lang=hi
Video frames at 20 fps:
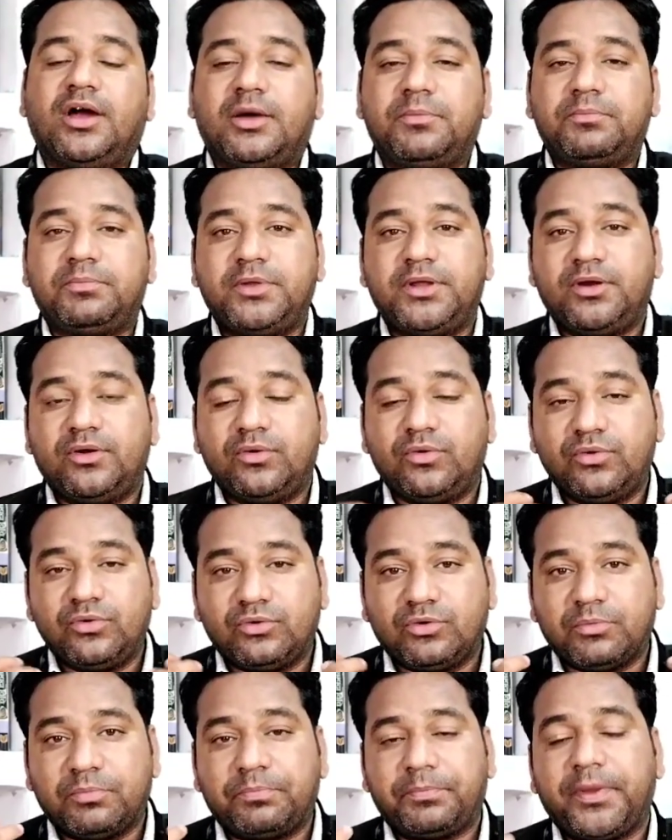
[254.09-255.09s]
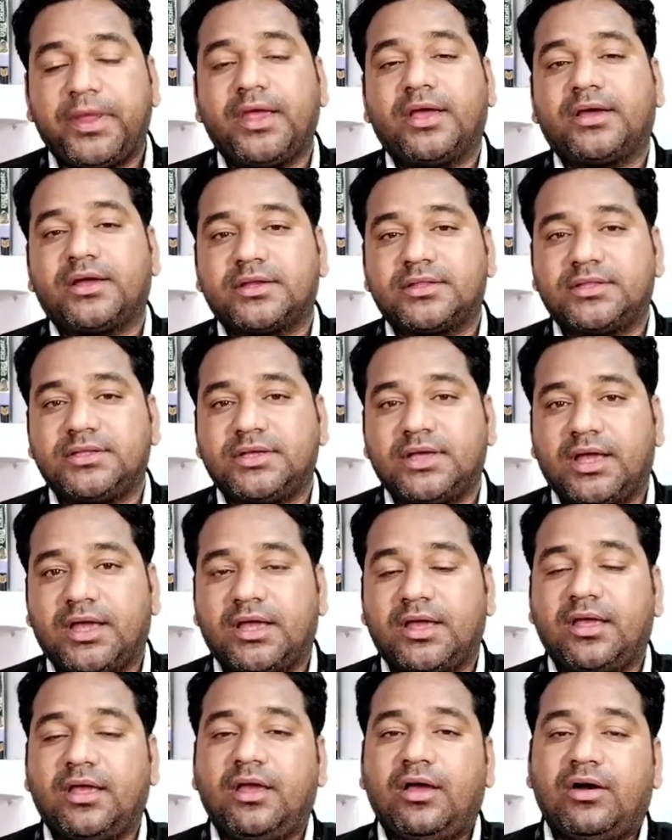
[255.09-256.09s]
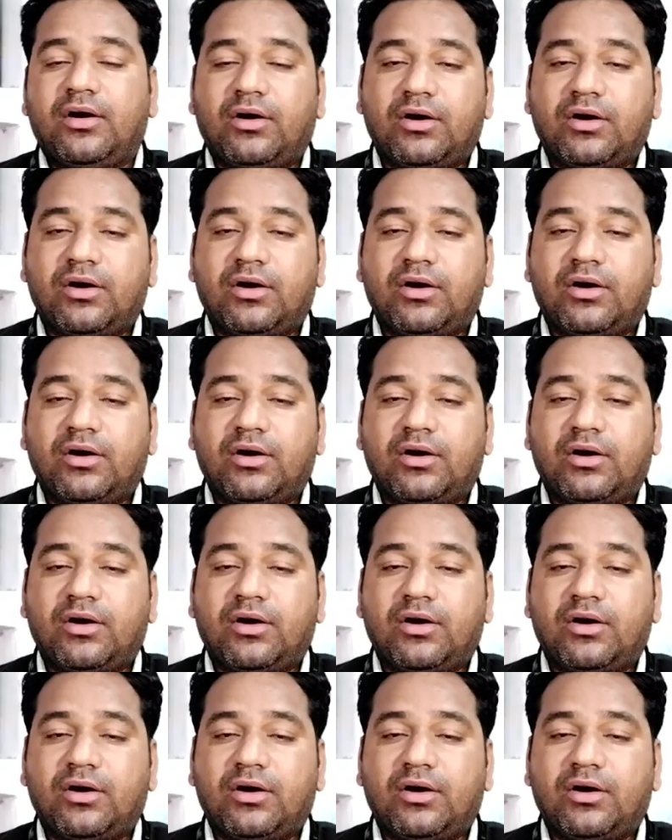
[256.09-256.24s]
अपने लोन को पे कर दिया है